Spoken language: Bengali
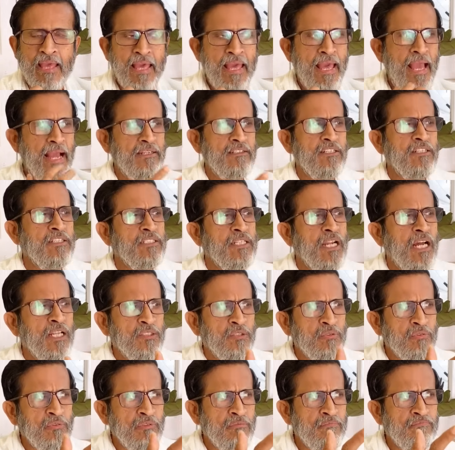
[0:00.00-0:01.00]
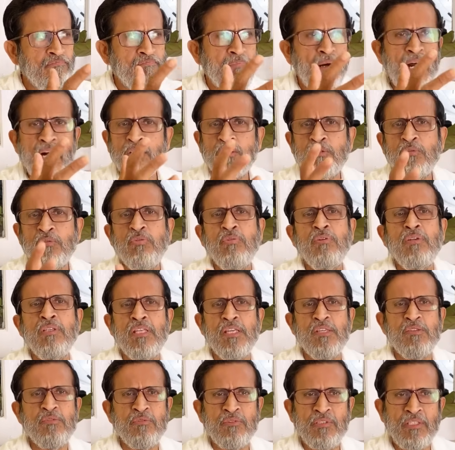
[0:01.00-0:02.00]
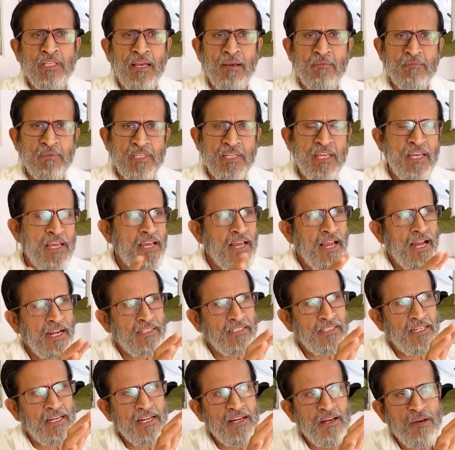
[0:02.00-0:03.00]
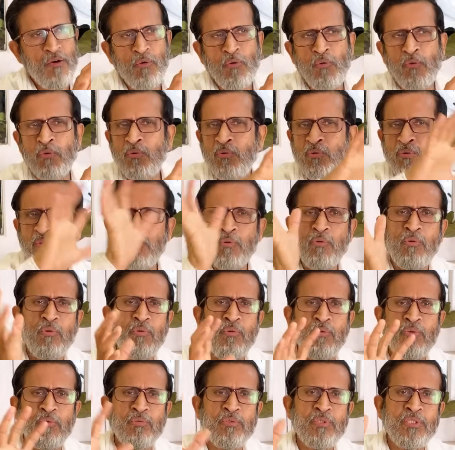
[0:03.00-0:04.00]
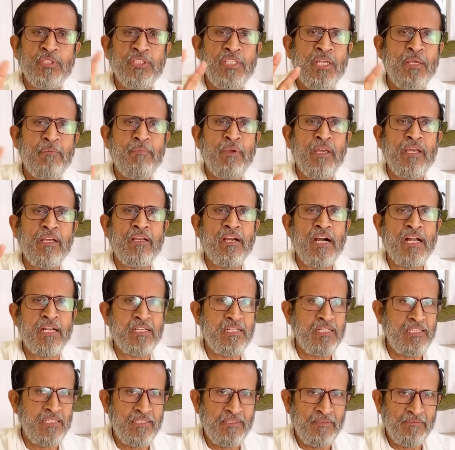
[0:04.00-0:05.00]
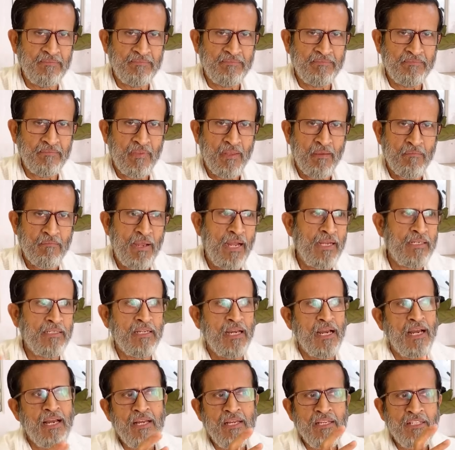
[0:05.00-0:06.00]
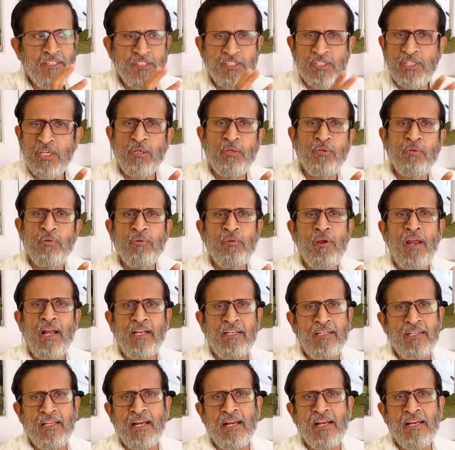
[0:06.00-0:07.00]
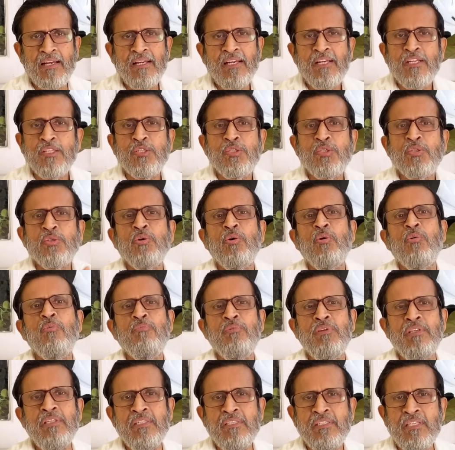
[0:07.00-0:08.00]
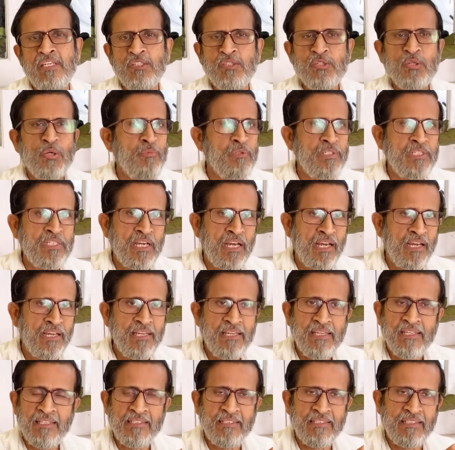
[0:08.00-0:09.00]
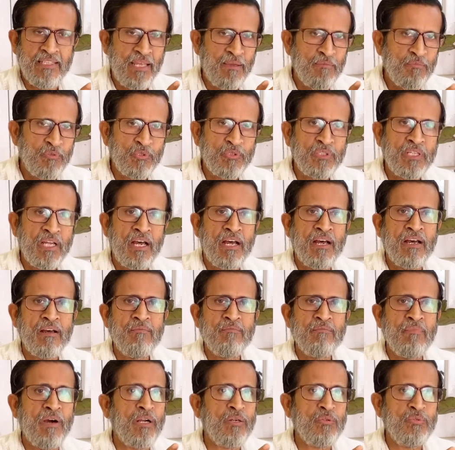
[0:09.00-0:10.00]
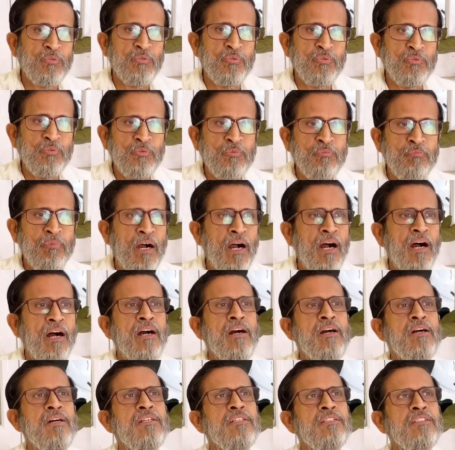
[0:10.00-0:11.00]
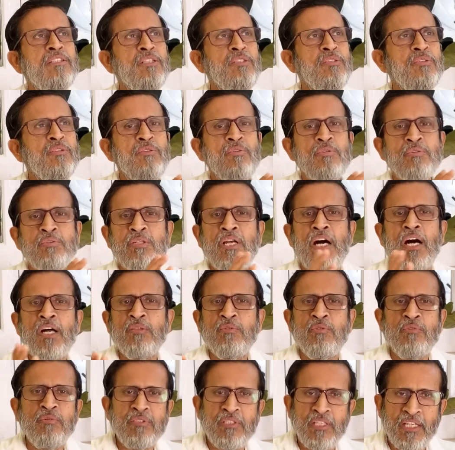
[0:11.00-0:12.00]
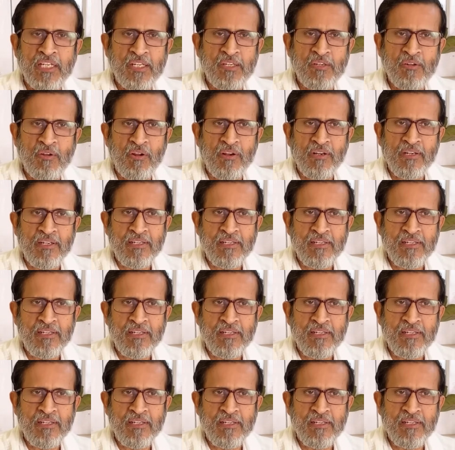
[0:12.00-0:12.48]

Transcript: একটা সাধারণ পাথরকে যদি আমি একটা অন্য কোনো শেপে কাটি বা একটা যে কোনো একটা ছবি যে ছবিটা দেবতা বা গুরু বা সিদ্ধ সাধকদের নন